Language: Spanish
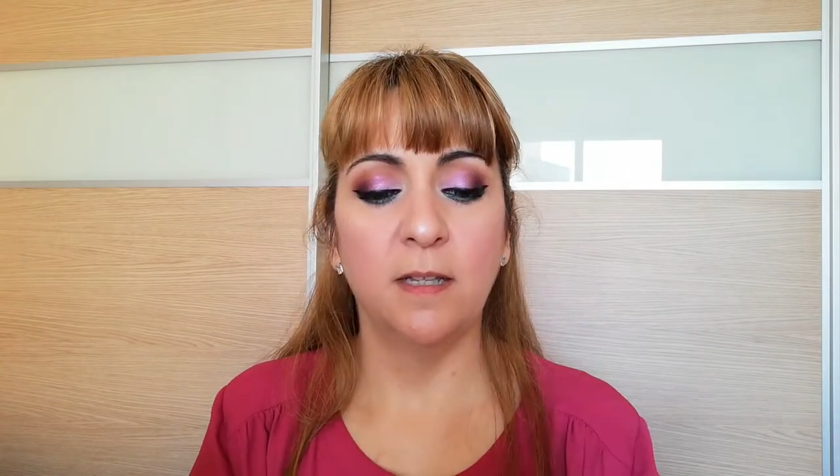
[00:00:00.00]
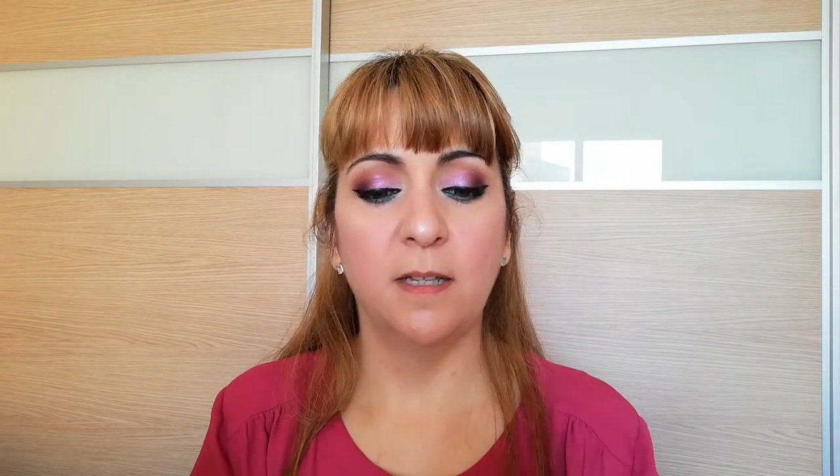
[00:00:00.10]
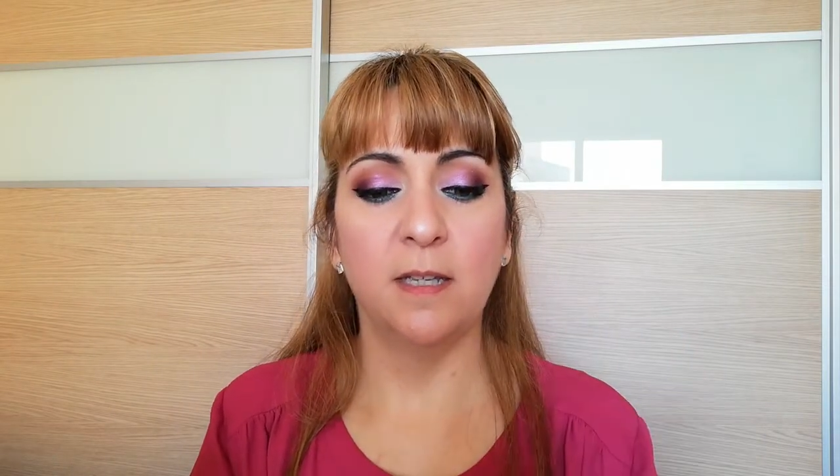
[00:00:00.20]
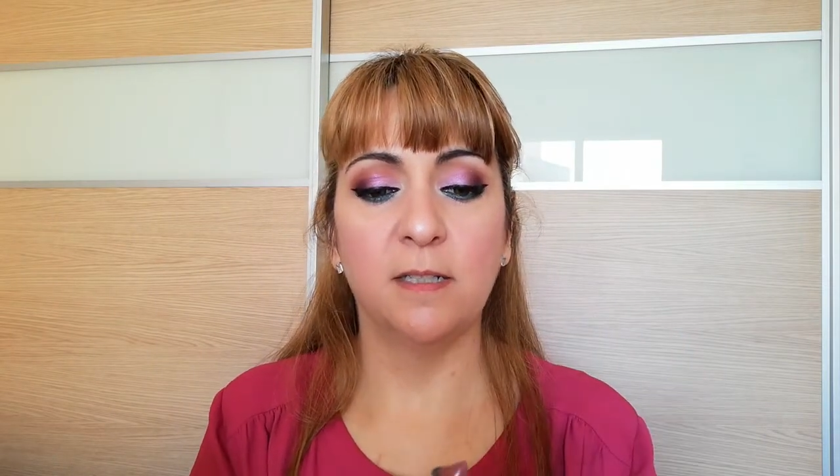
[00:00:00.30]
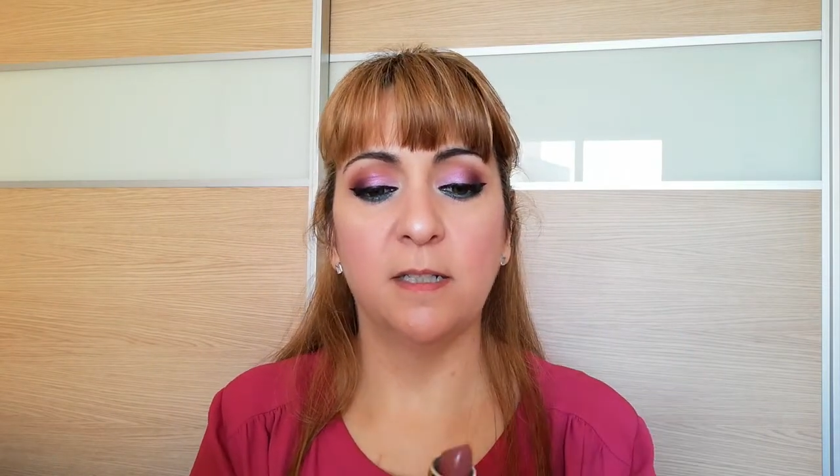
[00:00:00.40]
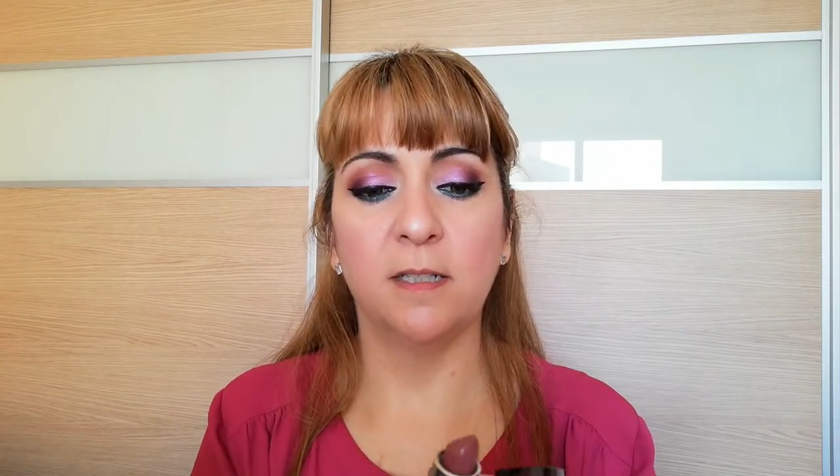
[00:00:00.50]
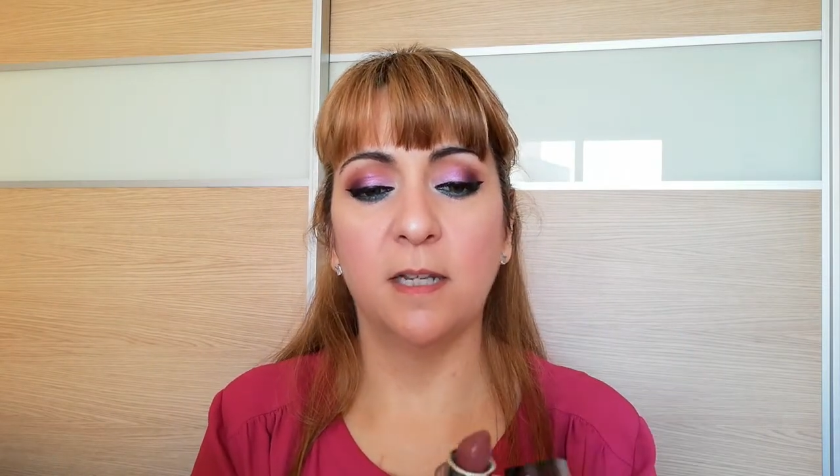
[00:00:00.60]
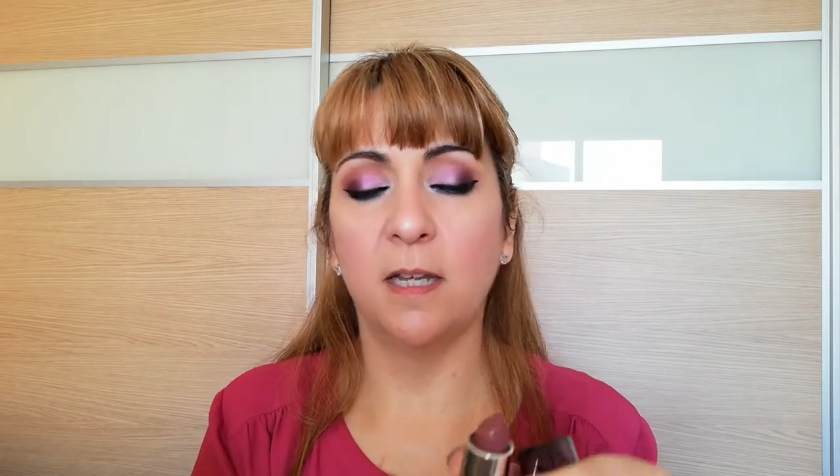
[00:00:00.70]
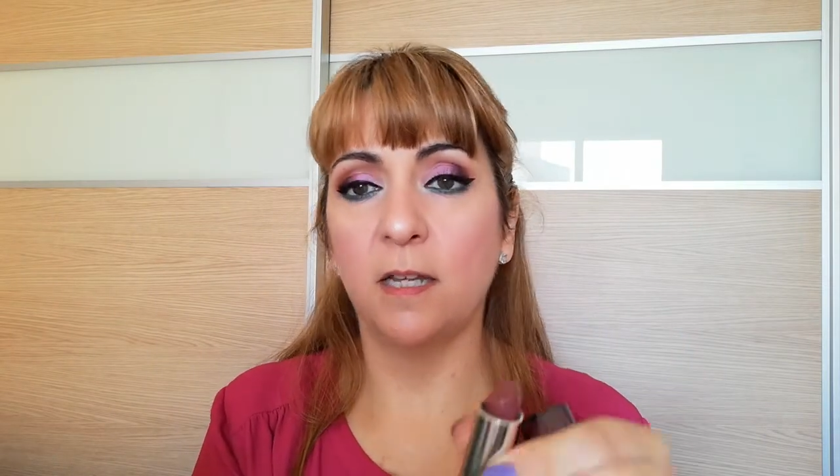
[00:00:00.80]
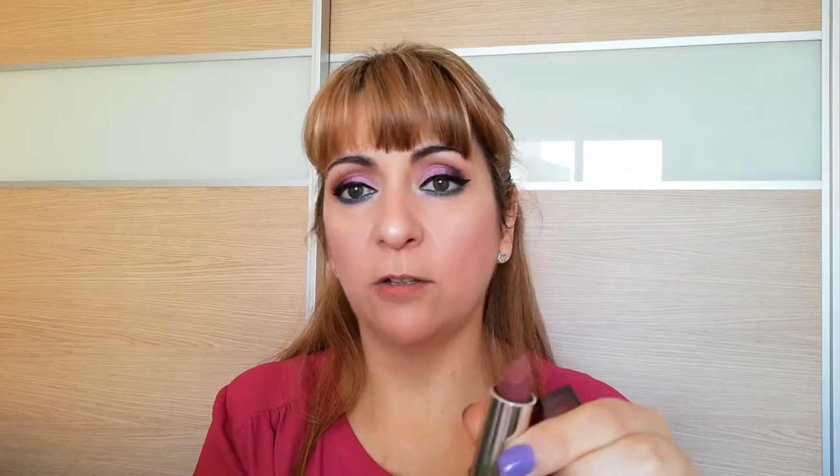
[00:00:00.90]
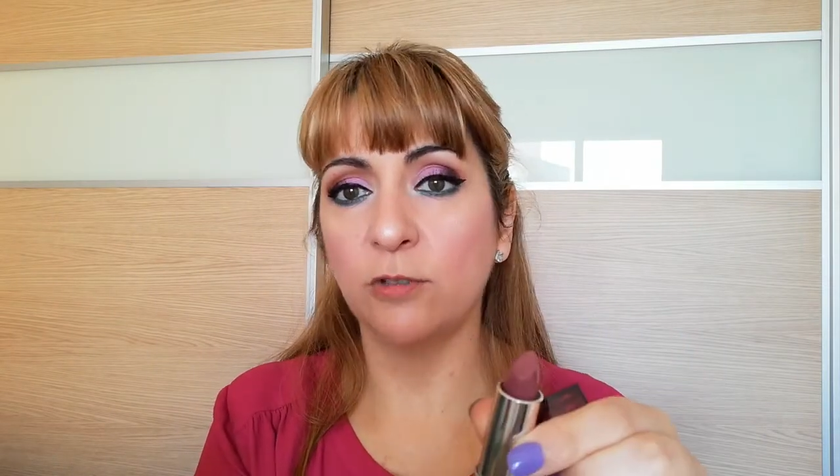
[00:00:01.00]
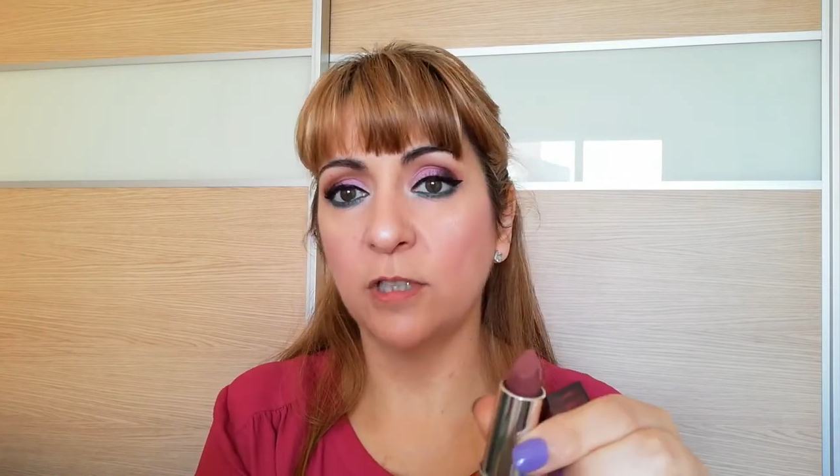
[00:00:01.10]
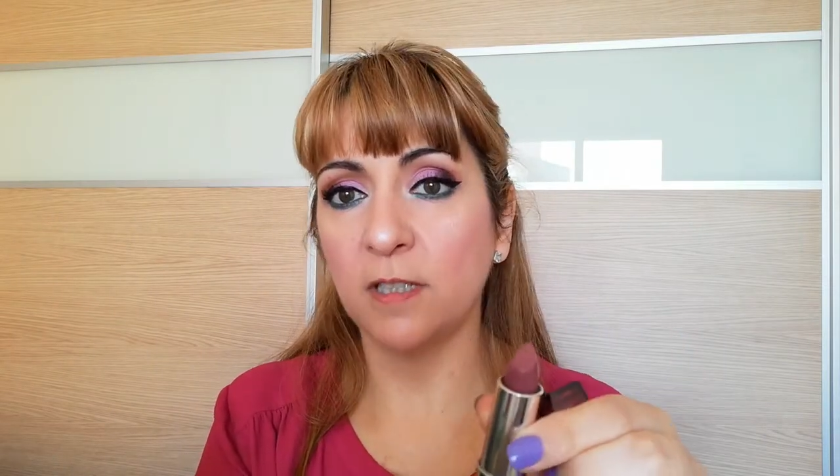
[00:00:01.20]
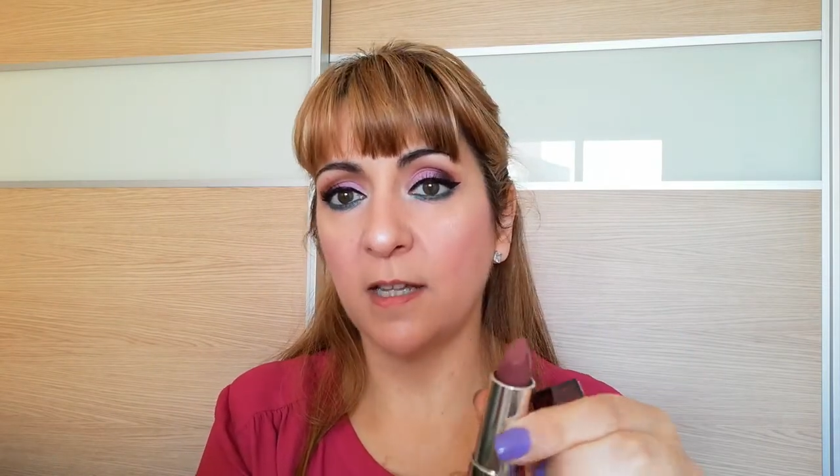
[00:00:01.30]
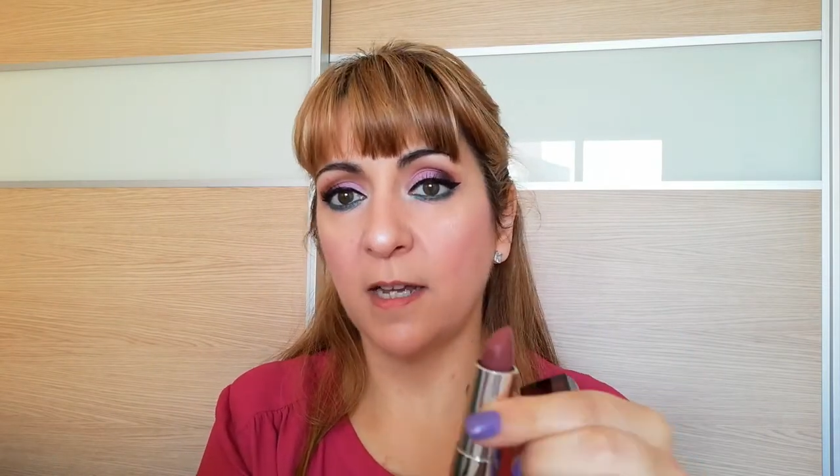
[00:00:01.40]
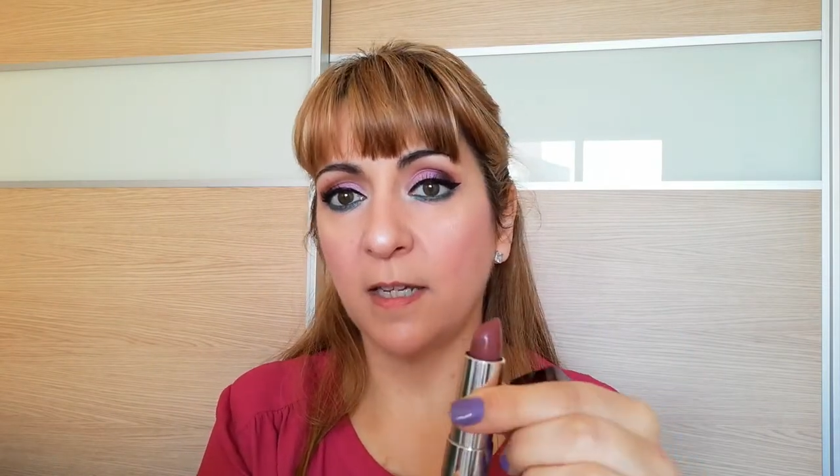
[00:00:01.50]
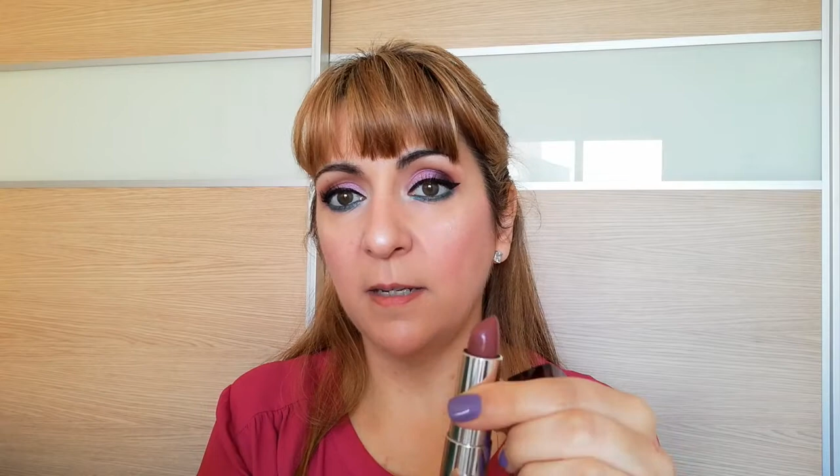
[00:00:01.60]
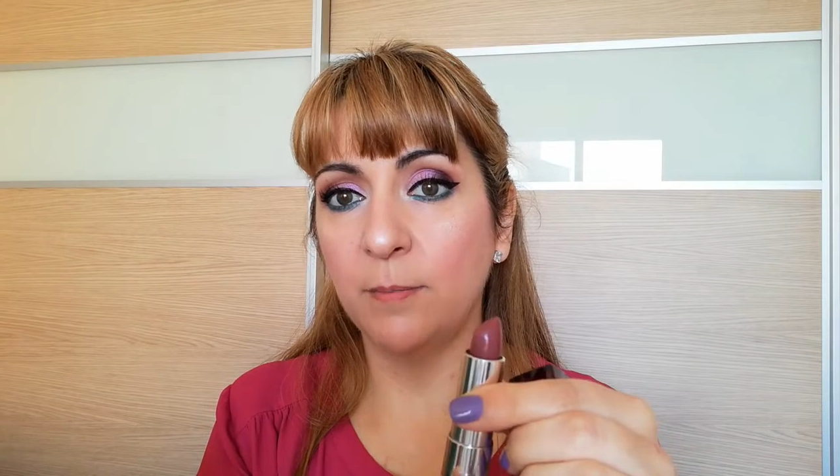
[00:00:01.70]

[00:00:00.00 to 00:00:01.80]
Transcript: y es este rosita de aquí